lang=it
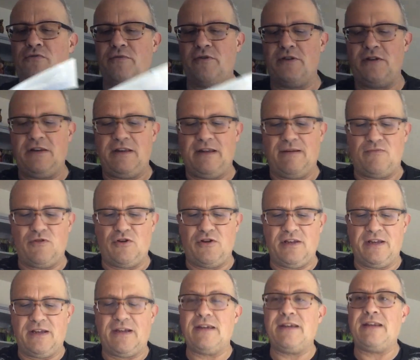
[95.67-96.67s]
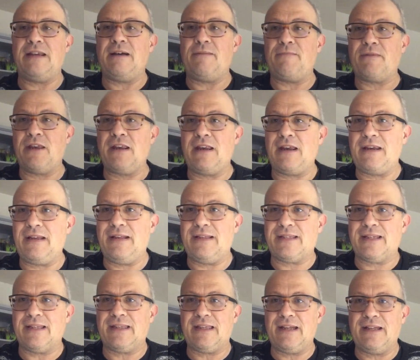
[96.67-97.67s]
numero di Diabolic dell'aprile del
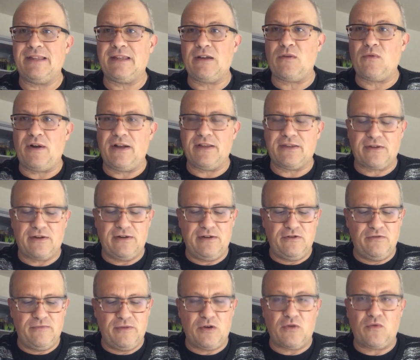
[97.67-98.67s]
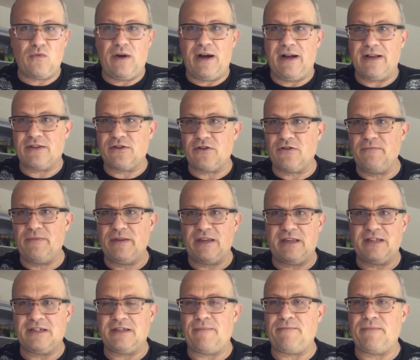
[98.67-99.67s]
74 il numero 4
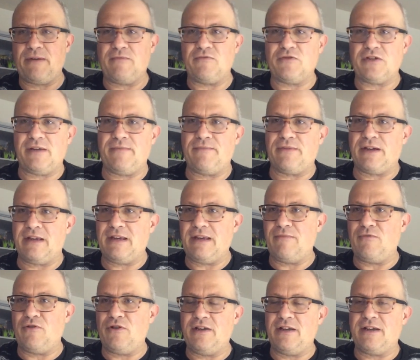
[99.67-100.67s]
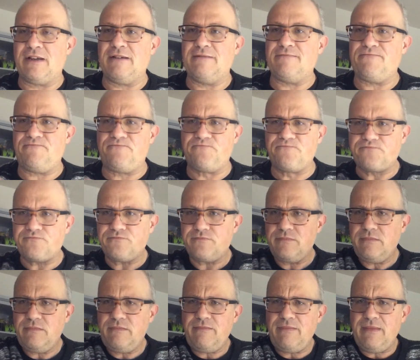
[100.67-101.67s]
perché sappiamo sempre che Diabolic
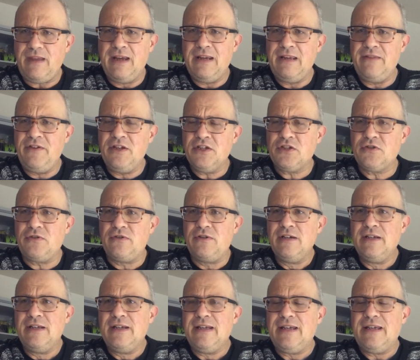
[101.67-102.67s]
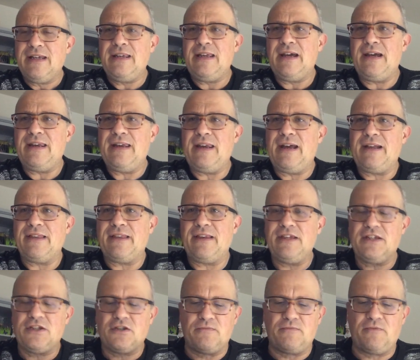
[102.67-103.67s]
diviso in annate.
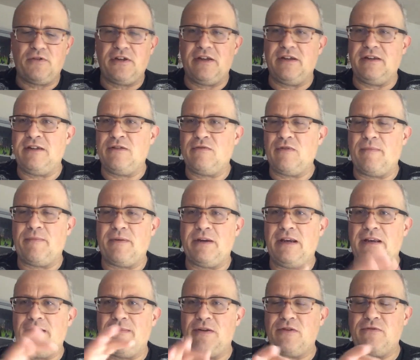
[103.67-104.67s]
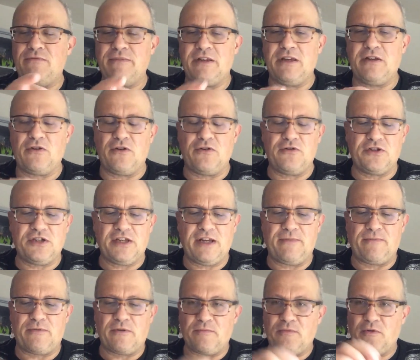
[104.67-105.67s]
Adesso poi dico aprile, ma non mi ricordo se
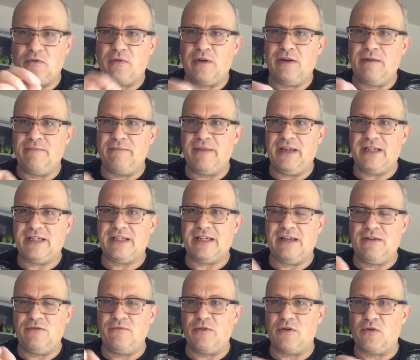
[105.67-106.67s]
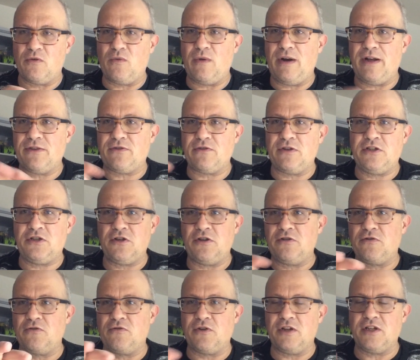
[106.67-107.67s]
era proprio quel mese, il numero 4 di
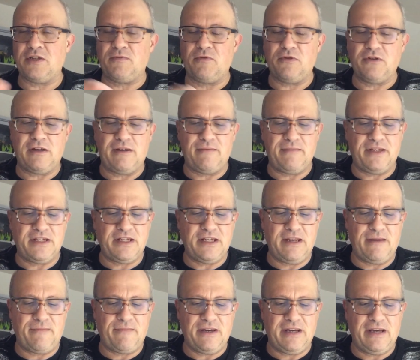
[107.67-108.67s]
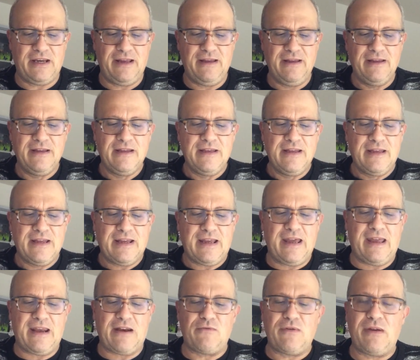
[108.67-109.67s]
solito corrisponde al mese di aprile, che
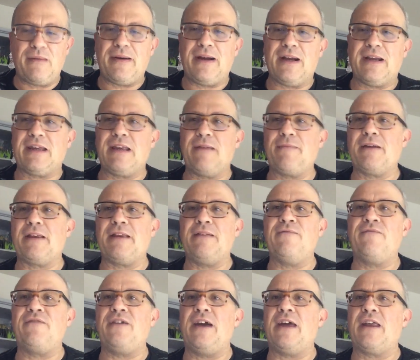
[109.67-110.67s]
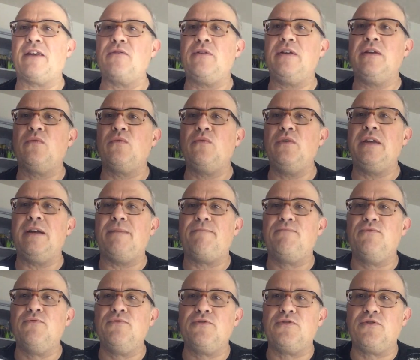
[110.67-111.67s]
era una macchina per inferno in cui
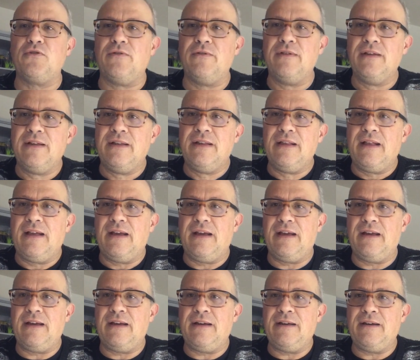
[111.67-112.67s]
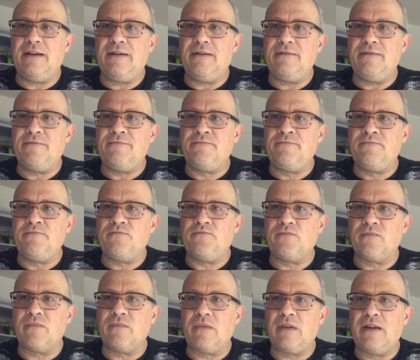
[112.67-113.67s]
appunto eh,
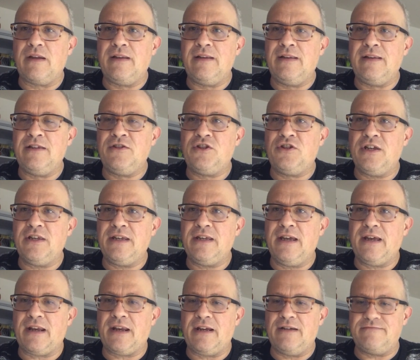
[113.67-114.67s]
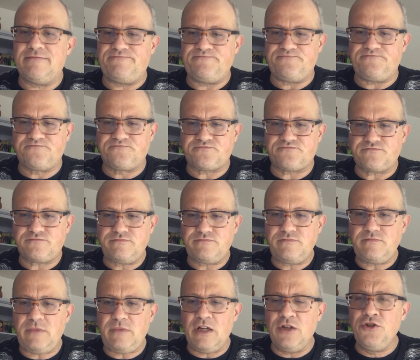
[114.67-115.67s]
l'ingegnere
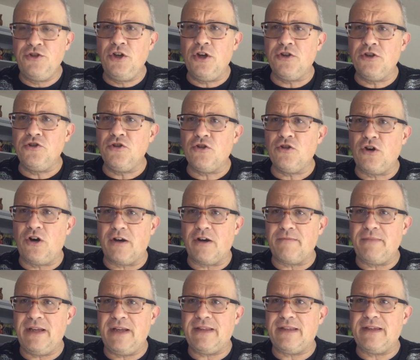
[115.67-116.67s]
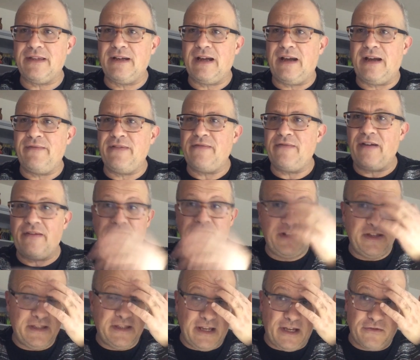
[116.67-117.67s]
Giorgio Corbett aveva
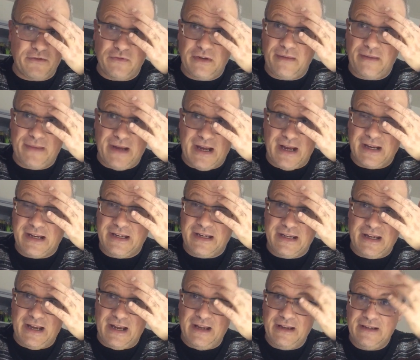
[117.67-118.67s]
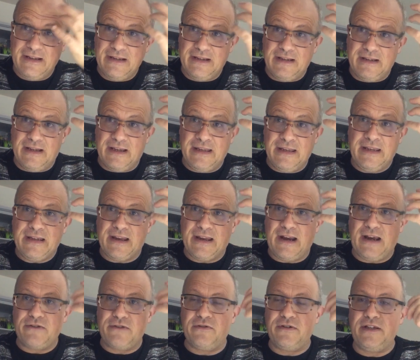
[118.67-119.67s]
inventato una macchina in
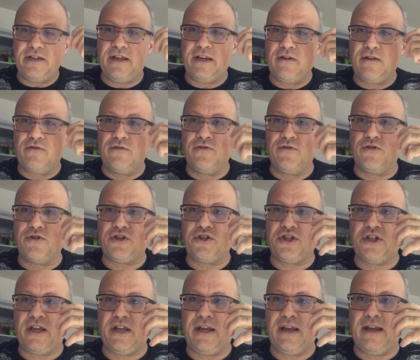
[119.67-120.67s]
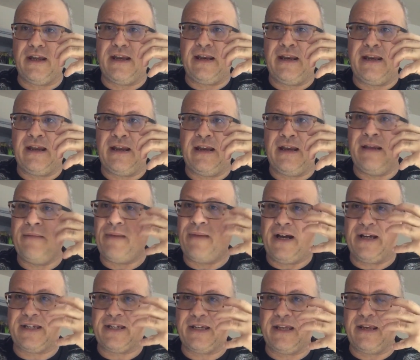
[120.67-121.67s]
grado di riconoscere le, le
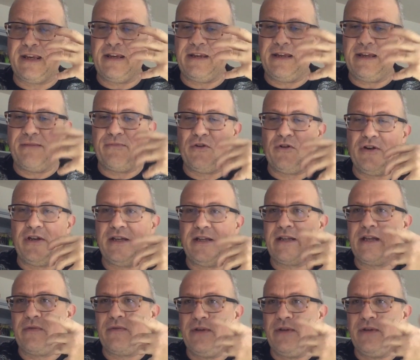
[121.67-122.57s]
maschere diaboliche,